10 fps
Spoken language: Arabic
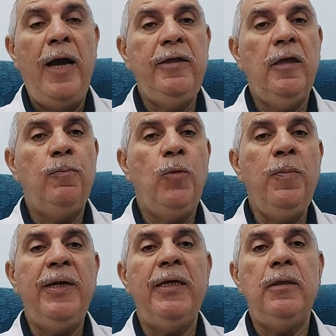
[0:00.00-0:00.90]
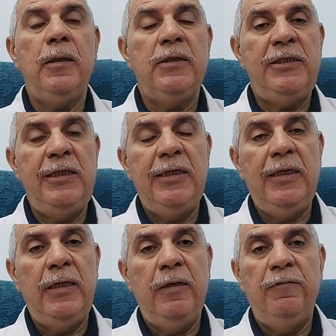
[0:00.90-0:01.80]
ايضا ممكن
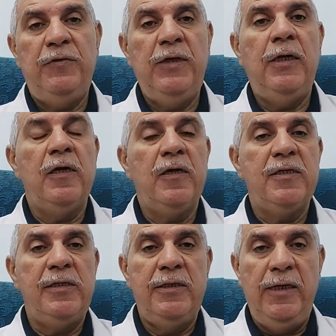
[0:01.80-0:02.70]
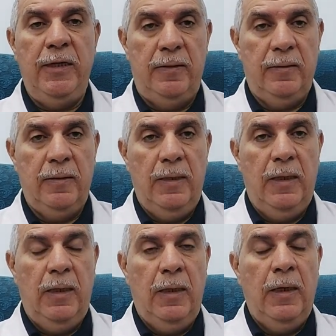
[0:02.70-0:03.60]
تيجي في الخصيتين
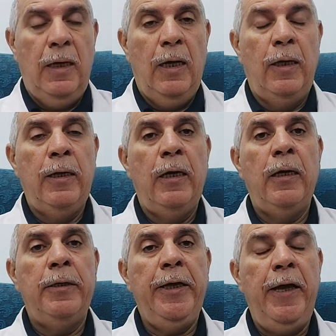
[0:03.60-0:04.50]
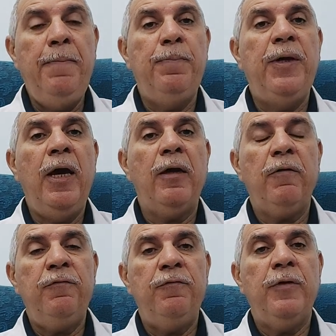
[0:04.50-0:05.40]
آه، نحب
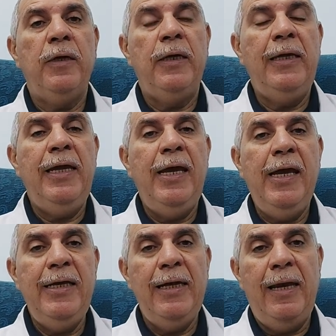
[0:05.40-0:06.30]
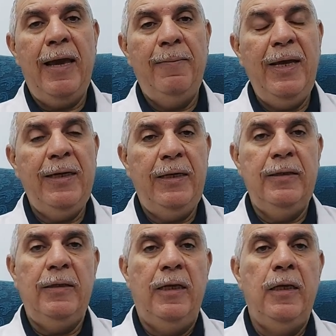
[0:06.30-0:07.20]
نعرف ايه هي
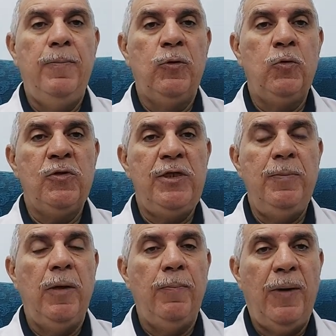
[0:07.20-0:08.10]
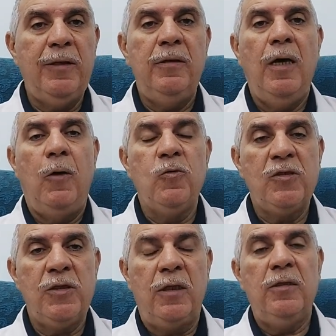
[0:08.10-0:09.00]
الاماكن اللي بتصيب البطن او
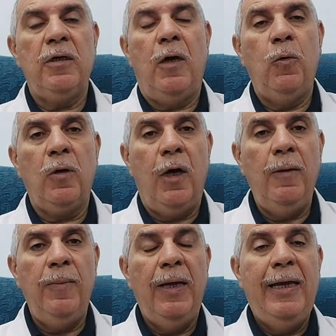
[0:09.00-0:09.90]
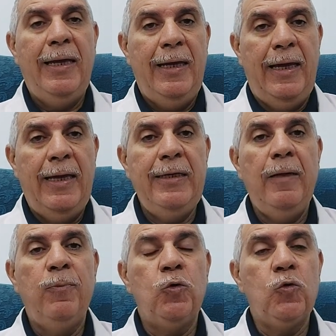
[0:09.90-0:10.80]
الصدر او القلب
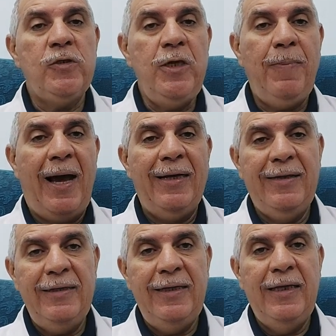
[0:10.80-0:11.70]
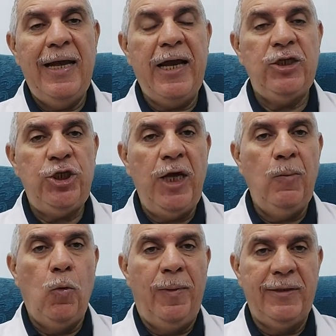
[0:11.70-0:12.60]
هي بتصيب عادة الاغشية
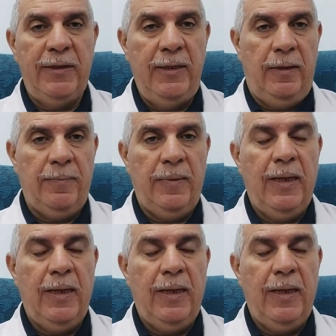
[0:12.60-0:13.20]
المبطنة